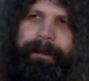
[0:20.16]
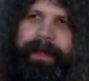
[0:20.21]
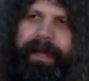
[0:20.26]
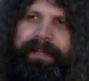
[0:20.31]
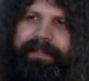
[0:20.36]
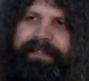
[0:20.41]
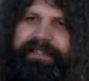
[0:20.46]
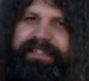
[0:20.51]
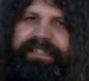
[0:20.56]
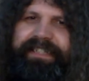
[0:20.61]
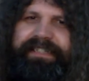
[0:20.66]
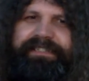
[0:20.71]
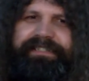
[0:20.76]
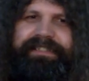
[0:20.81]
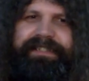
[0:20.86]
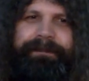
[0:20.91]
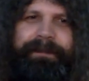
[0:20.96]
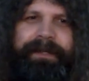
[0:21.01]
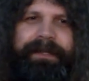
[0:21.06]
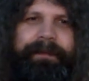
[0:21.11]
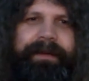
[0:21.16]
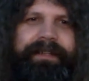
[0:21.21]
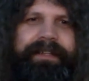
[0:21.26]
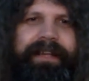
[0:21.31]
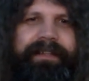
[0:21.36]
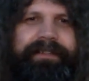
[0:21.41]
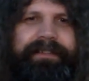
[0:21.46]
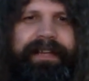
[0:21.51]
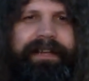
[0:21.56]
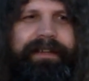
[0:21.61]
Yani klasiği
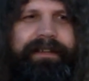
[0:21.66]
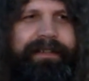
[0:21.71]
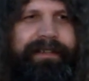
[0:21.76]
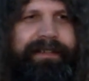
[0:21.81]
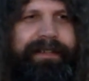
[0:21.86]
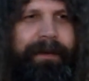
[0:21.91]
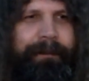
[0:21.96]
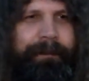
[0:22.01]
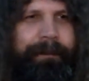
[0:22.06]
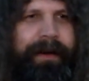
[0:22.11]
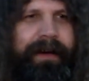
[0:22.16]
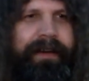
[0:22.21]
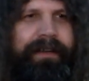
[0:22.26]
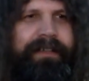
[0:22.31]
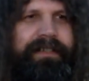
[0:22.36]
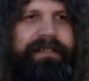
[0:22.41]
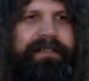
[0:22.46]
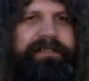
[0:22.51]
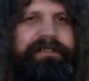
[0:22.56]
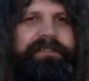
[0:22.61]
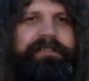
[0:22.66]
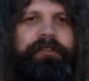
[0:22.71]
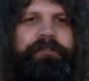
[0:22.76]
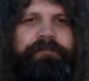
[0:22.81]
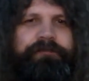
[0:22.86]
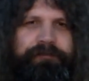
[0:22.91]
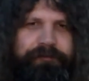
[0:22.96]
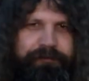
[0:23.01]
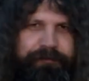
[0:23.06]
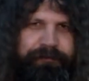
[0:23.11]
bilmeden yenilik yapma hakkınız
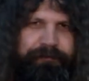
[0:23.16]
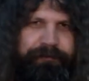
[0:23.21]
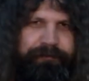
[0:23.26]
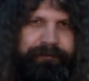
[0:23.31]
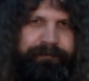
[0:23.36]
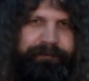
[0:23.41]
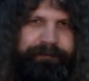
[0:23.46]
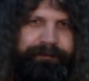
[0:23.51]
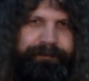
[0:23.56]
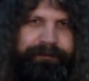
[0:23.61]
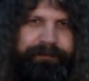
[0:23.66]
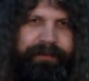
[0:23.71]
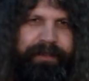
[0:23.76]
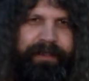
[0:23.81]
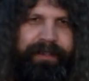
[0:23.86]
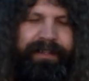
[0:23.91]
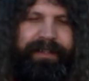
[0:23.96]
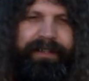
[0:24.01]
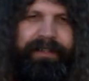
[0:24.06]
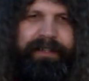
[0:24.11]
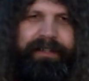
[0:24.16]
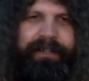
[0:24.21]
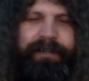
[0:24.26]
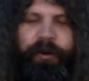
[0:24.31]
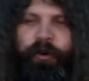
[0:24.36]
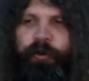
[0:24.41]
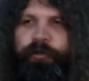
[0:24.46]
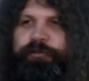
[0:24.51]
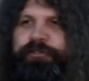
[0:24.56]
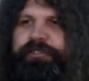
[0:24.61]
yoktur.
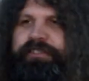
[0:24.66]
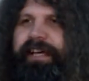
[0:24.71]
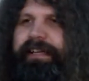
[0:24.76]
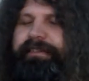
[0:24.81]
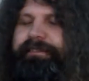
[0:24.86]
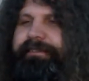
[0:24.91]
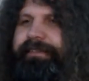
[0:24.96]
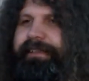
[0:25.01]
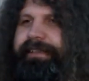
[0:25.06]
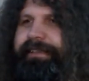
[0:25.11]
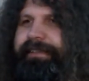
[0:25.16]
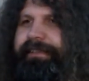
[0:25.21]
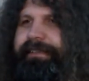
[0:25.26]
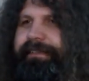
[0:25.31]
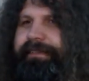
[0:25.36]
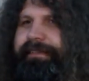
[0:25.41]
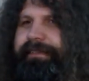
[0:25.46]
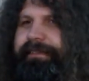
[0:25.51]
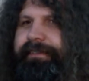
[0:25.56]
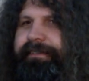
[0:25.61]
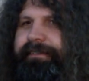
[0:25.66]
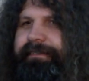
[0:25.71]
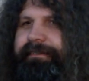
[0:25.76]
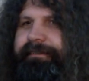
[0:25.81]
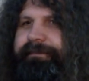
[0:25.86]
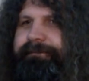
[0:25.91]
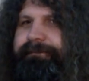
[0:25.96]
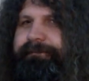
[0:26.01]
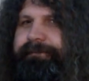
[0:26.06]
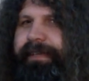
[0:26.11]
O yüzden e,
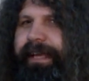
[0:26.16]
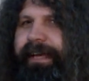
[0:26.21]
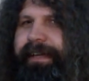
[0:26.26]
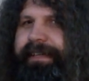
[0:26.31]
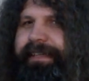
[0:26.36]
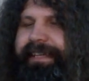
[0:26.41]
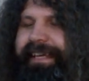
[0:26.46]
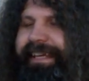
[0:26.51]
yani